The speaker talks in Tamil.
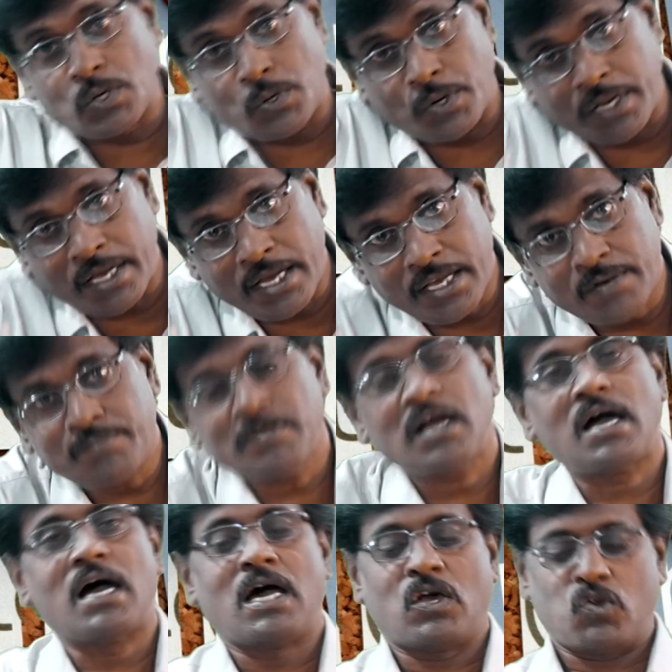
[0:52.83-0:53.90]
கொடையையும்
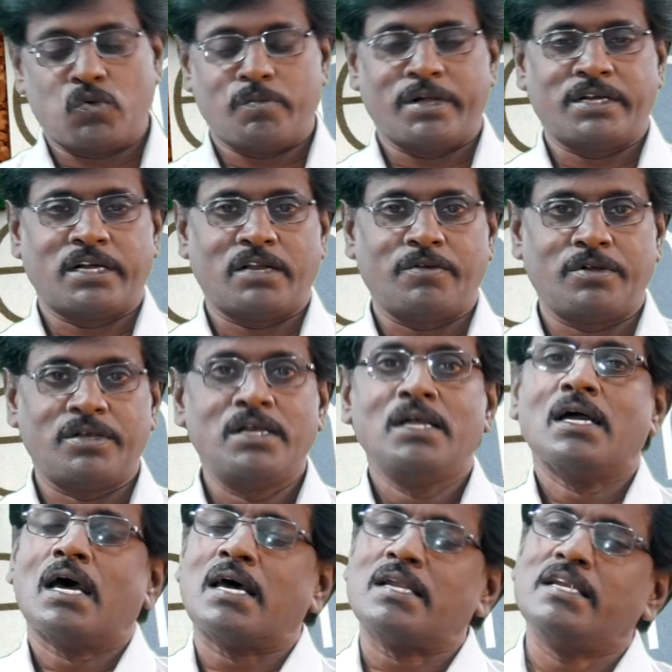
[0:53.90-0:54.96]
ஆர்வமாய் நட வேண்டும்
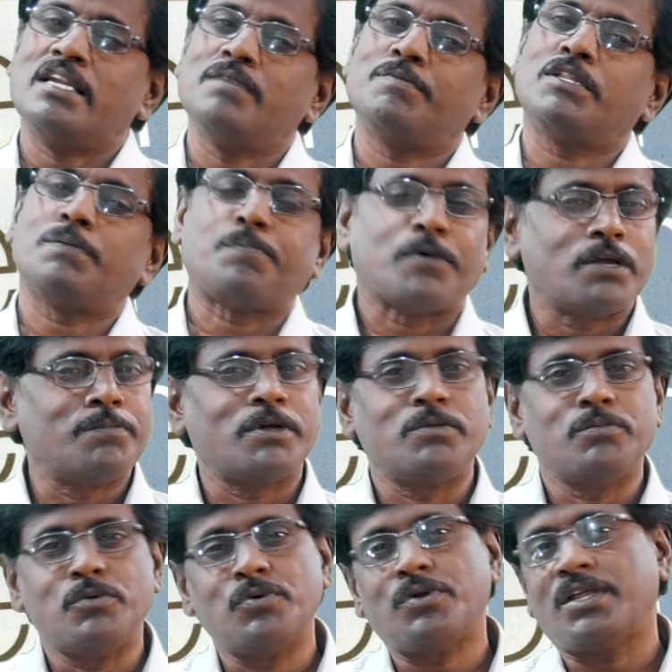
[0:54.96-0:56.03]
அருள் என்பது
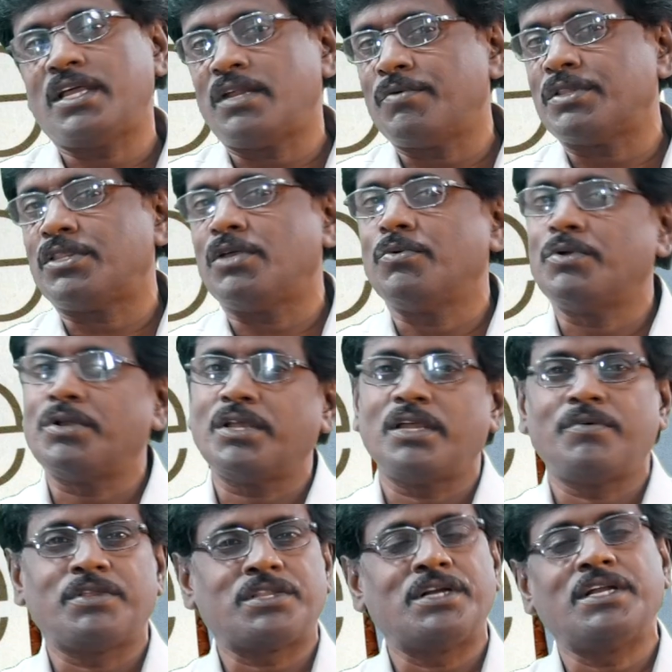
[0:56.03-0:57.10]
புடம்பல் மூன்று இருபத்தி ஒன்று
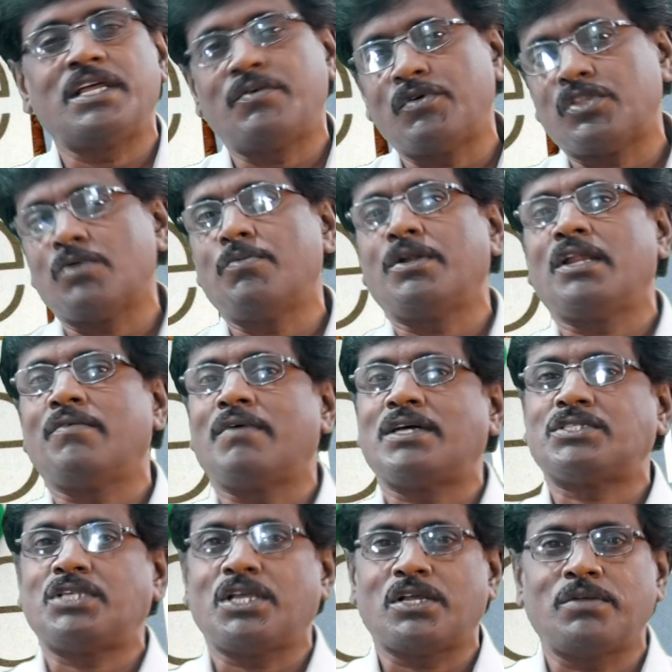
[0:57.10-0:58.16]
இருபத்தி ரெண்டு இருபத்தி மூன்றில்
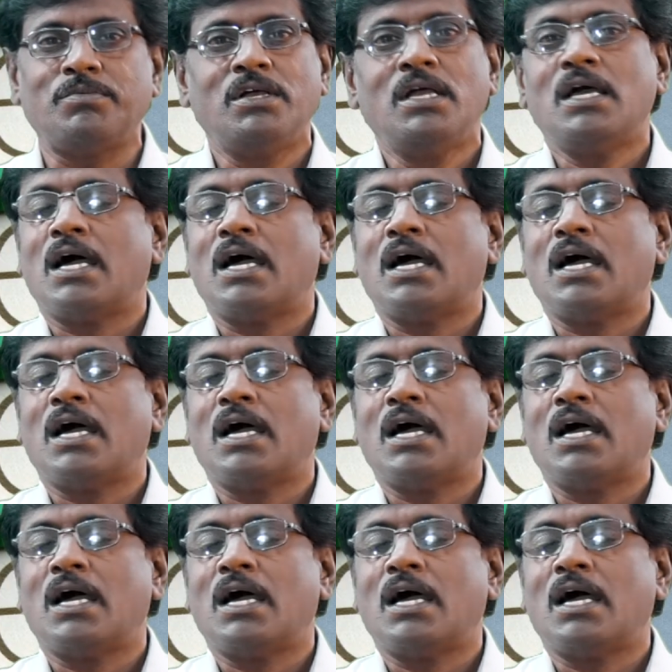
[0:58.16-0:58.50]
வாசிக்கிறோம்